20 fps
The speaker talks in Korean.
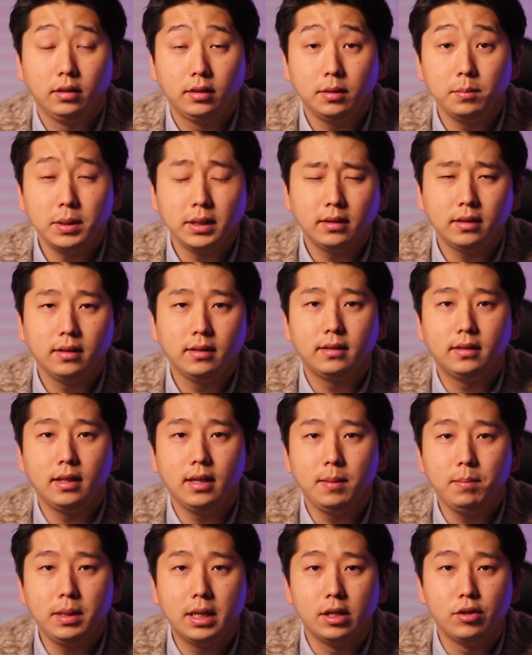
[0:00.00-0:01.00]
그 스마트
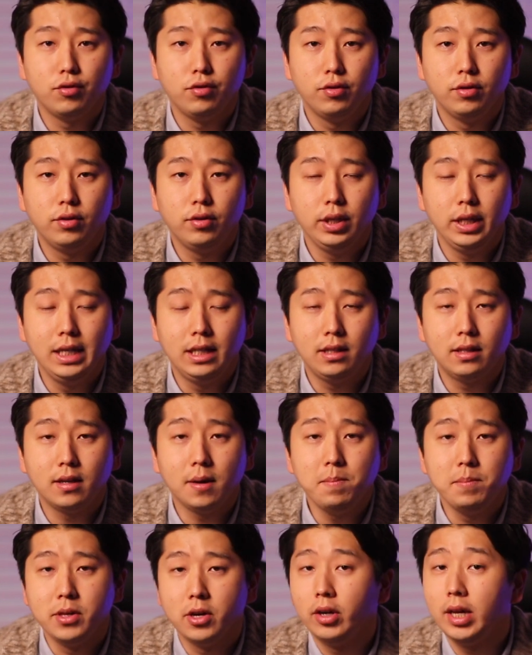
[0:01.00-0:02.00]
스트림 기준으로
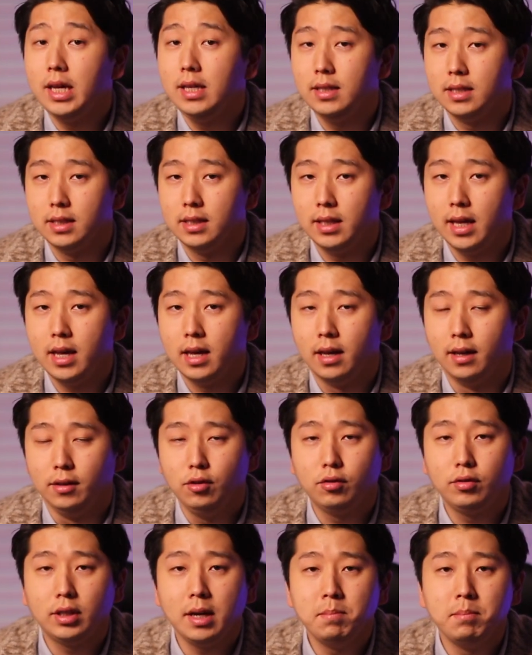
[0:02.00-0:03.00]
2.0 엔진에
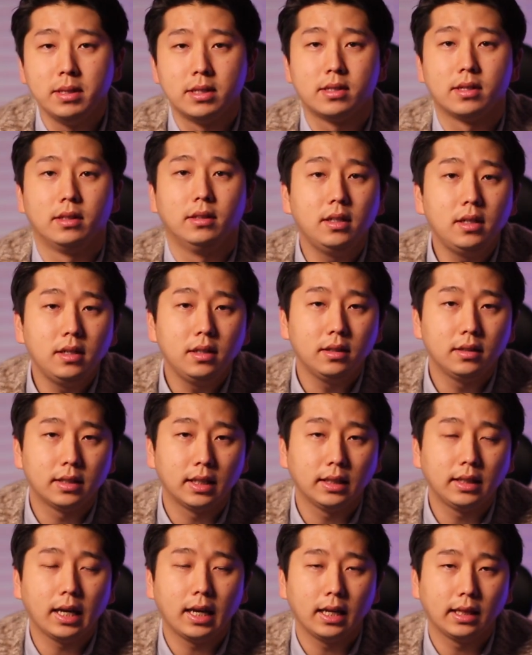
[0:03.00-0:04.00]
6단 미션을
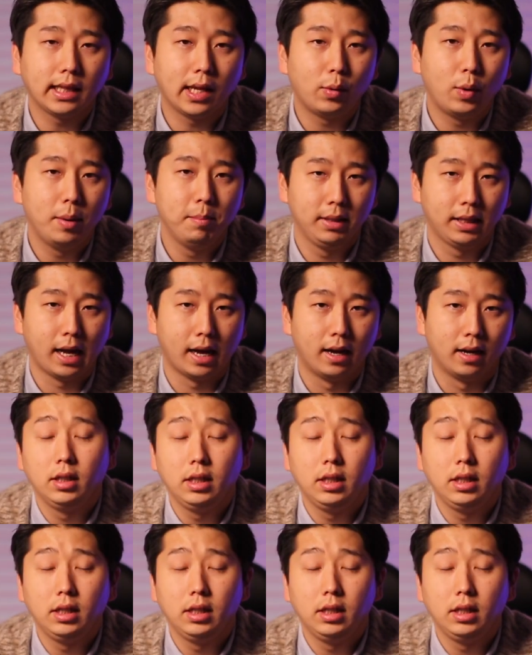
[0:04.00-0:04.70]
채택했다고 합니다.